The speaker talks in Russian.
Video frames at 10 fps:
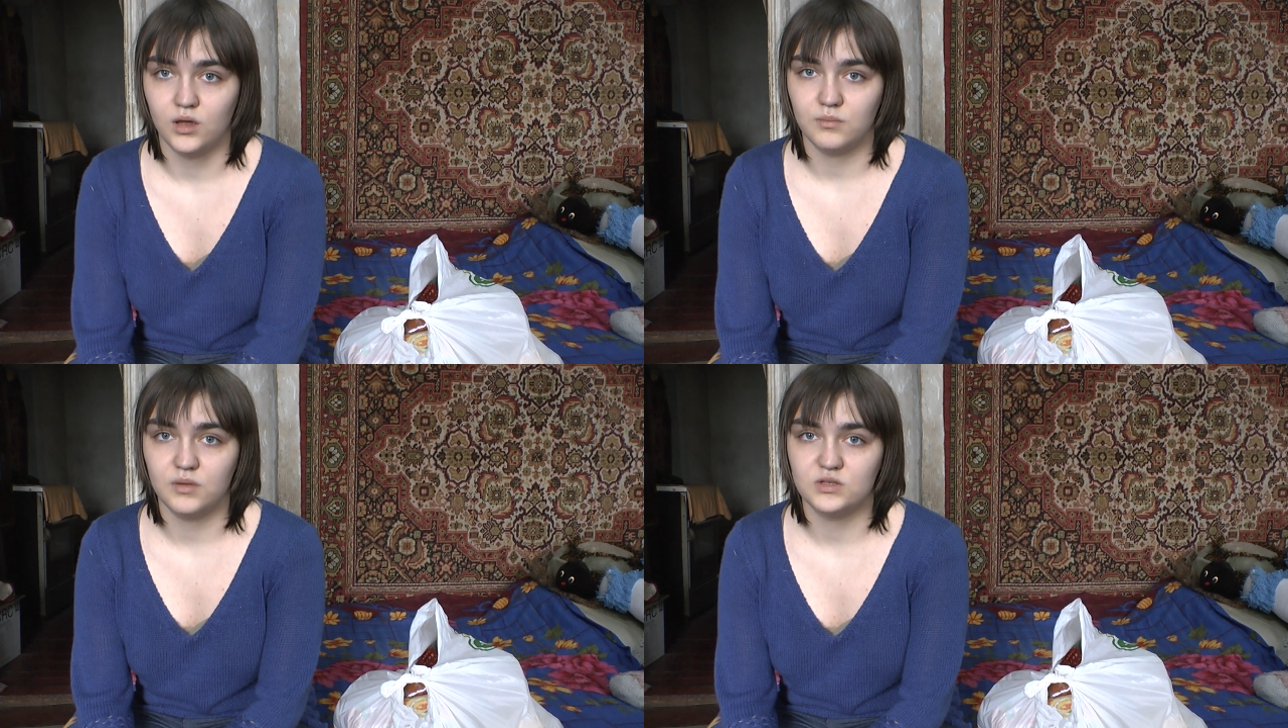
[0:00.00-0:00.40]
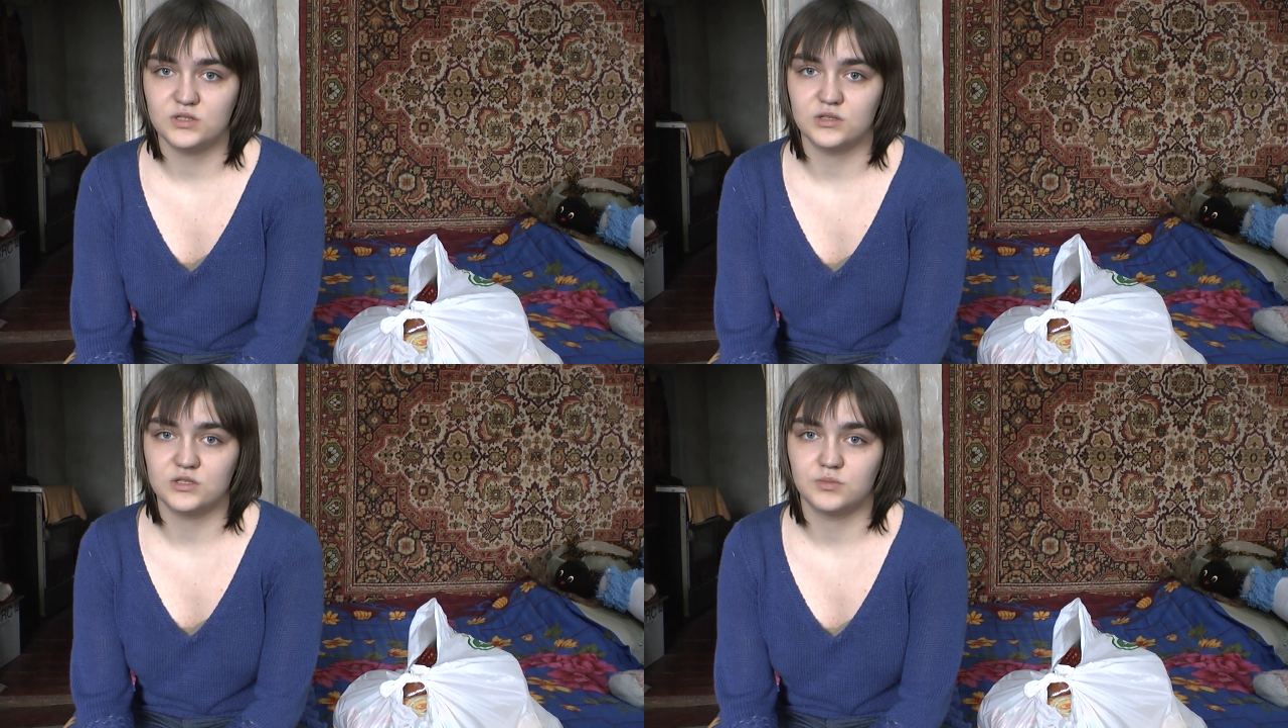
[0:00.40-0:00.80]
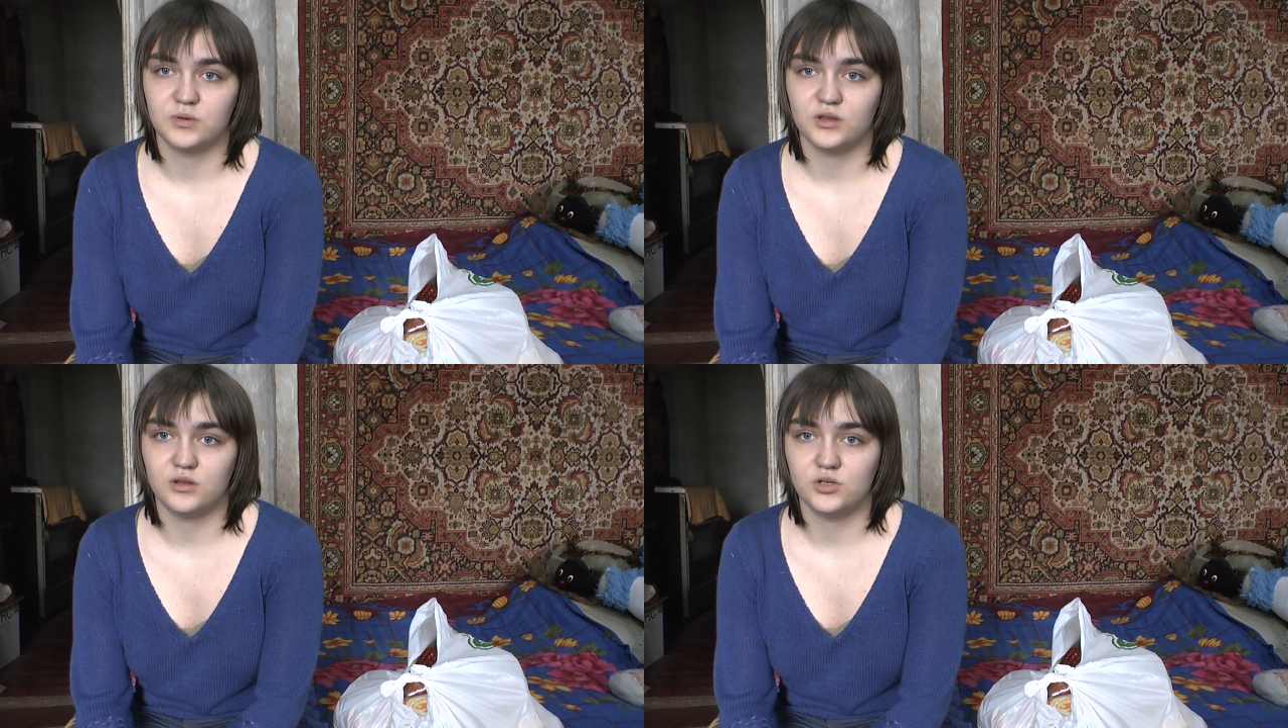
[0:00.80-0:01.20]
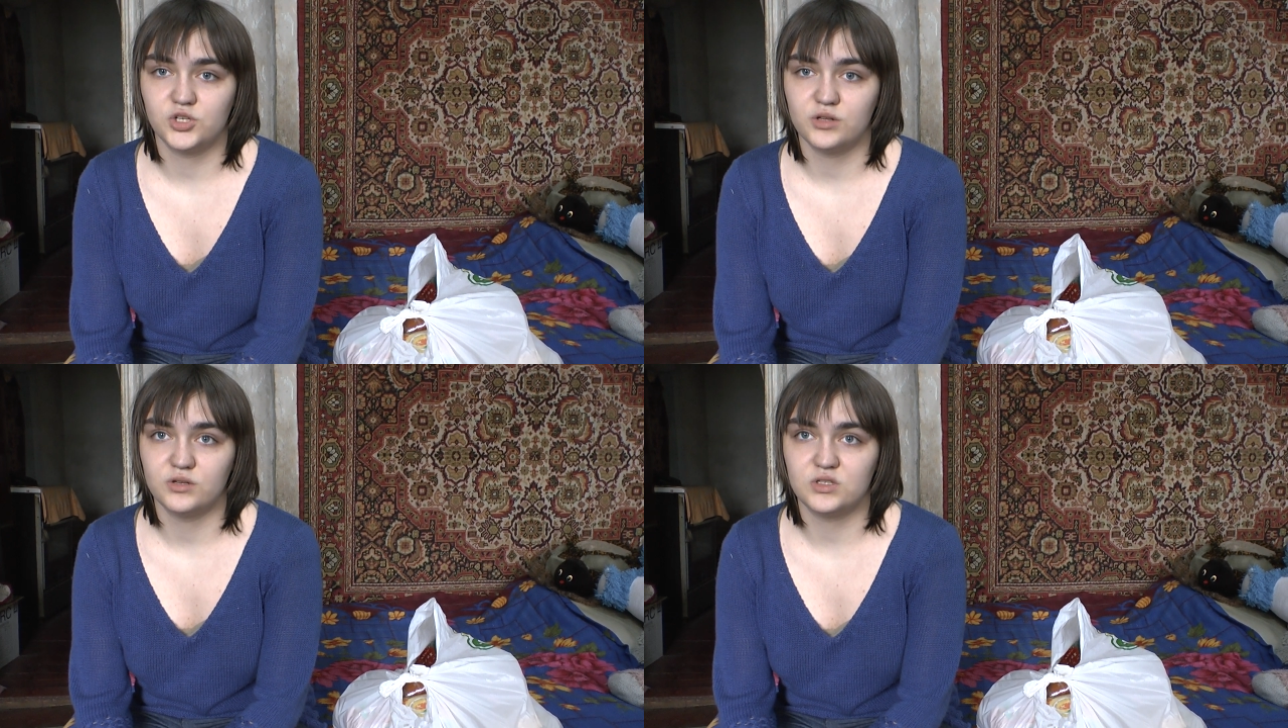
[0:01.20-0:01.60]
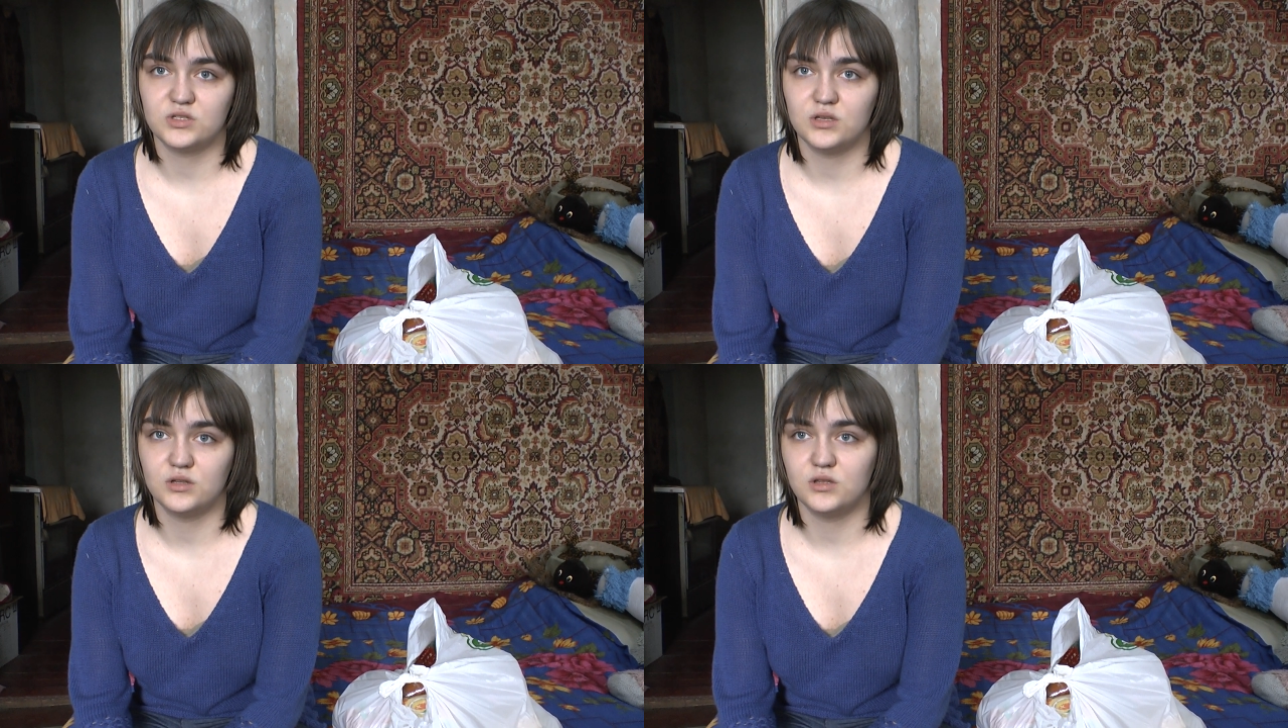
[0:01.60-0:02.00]
Месяц продержалась
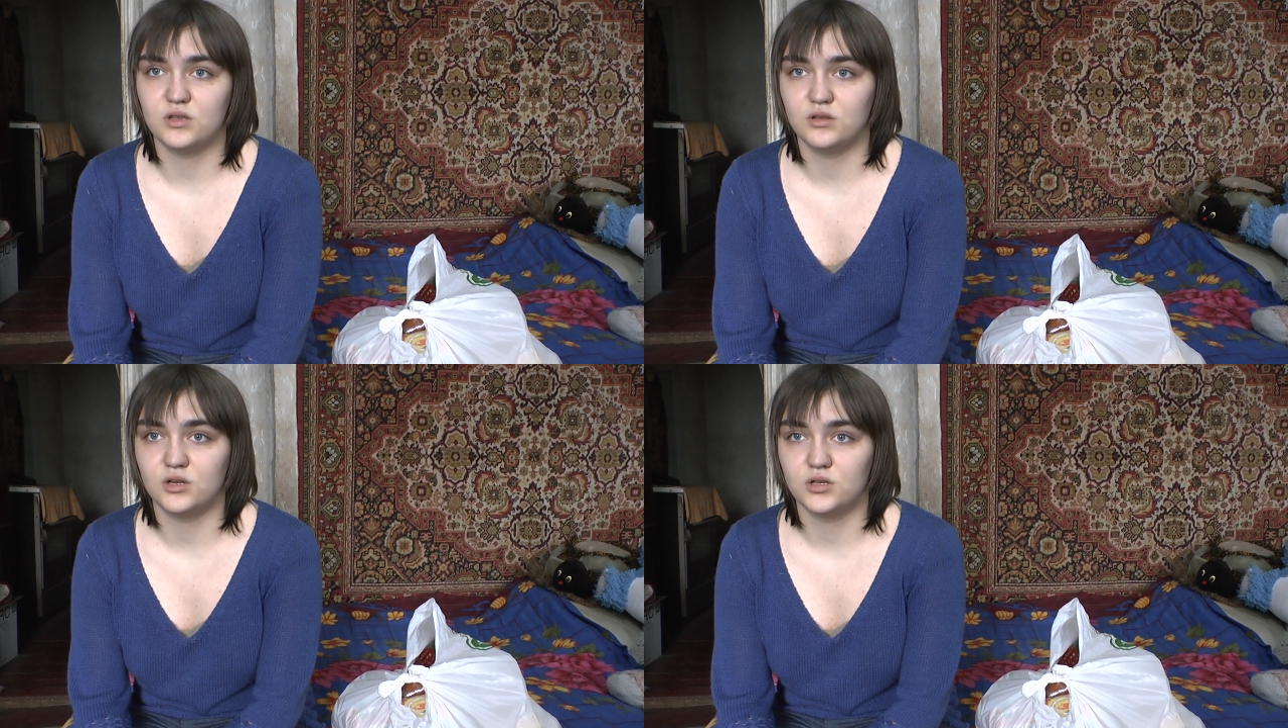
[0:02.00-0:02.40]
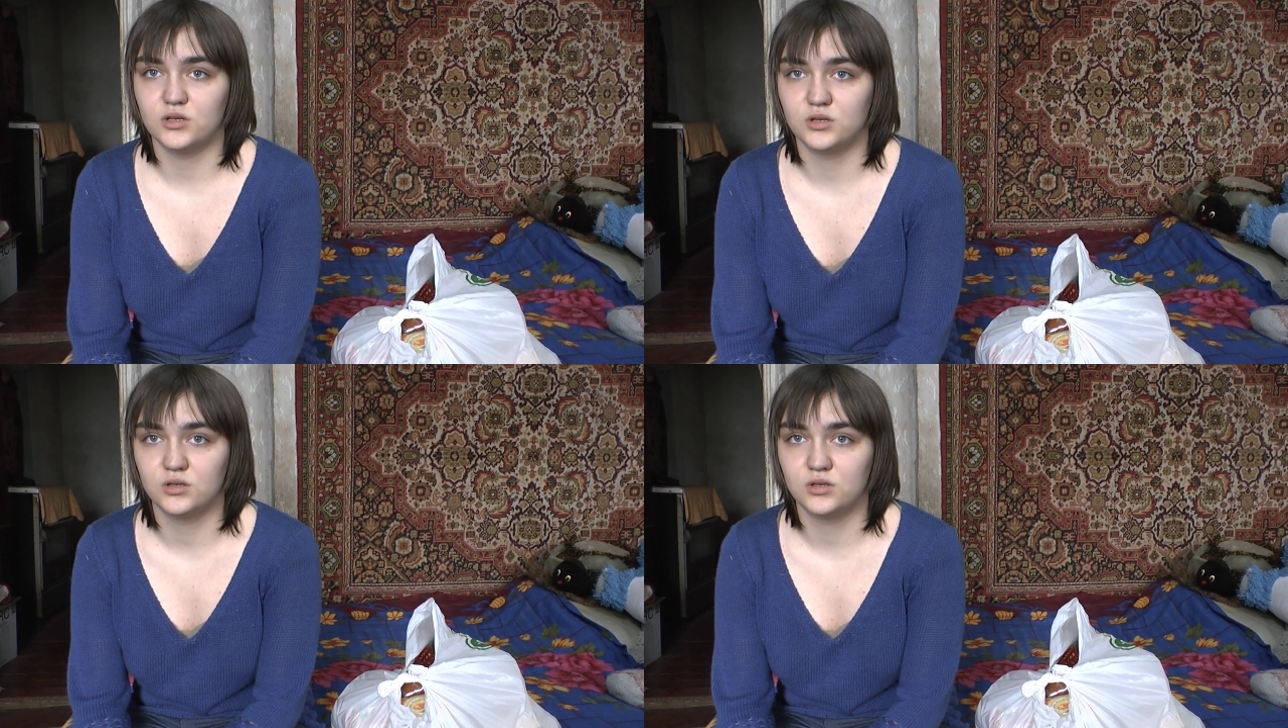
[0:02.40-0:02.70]
и на день